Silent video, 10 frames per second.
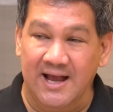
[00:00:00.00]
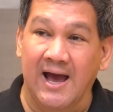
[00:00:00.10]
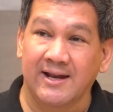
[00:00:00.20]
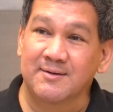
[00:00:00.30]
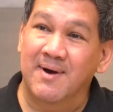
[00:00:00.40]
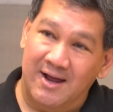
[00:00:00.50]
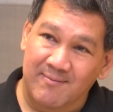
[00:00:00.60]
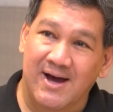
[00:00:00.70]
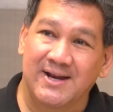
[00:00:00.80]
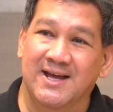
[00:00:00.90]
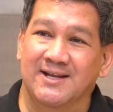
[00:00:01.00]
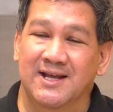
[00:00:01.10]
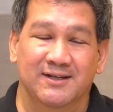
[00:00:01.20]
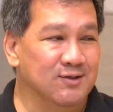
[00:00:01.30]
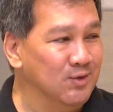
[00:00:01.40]
นงานที่ผ่านมาเนี่ย
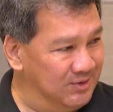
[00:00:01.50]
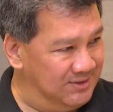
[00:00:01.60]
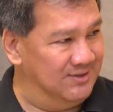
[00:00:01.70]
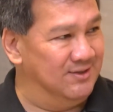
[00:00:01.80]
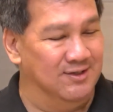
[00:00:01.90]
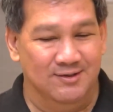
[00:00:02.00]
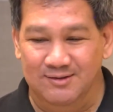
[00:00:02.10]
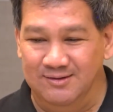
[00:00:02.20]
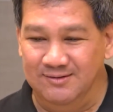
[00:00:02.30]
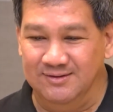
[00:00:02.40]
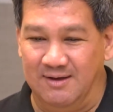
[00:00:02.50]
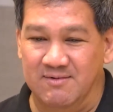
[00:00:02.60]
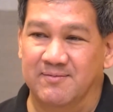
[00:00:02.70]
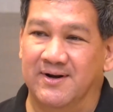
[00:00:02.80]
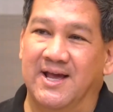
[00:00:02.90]
เด็ดที่สุดคือสา
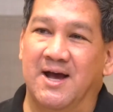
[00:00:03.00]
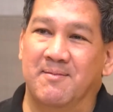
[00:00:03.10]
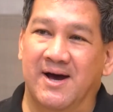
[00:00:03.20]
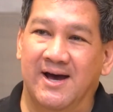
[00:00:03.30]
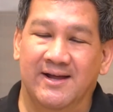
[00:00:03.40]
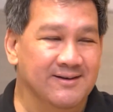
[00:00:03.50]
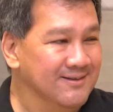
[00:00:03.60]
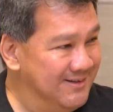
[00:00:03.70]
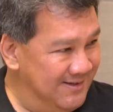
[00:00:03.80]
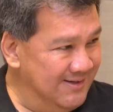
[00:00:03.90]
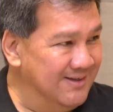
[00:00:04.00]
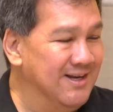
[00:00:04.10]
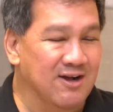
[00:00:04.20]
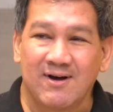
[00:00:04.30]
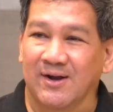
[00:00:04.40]
มีภรรยามาครับ
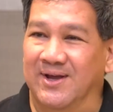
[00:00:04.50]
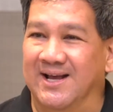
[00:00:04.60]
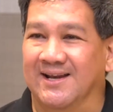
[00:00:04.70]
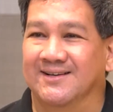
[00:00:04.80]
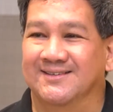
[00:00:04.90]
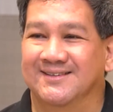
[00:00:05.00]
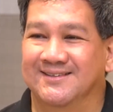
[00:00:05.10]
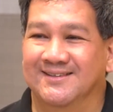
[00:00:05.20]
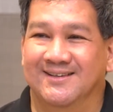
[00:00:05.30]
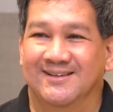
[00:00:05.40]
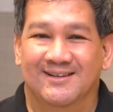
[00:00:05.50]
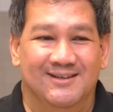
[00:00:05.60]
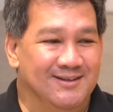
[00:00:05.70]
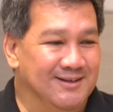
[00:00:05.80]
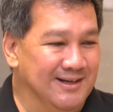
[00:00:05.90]
นั่งฟังด้วยกัน
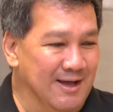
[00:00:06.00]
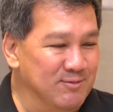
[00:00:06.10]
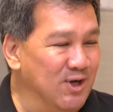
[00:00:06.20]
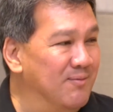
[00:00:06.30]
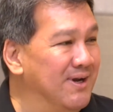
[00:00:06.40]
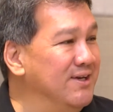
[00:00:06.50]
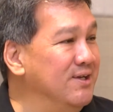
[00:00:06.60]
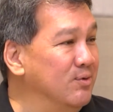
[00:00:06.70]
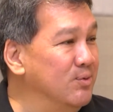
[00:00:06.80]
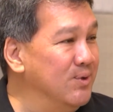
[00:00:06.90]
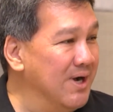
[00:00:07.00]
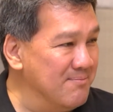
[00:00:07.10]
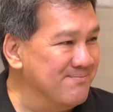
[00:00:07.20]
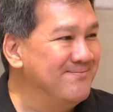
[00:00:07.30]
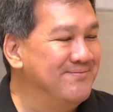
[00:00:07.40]
รับจองไปแล้วหนึ่งคู่ครับ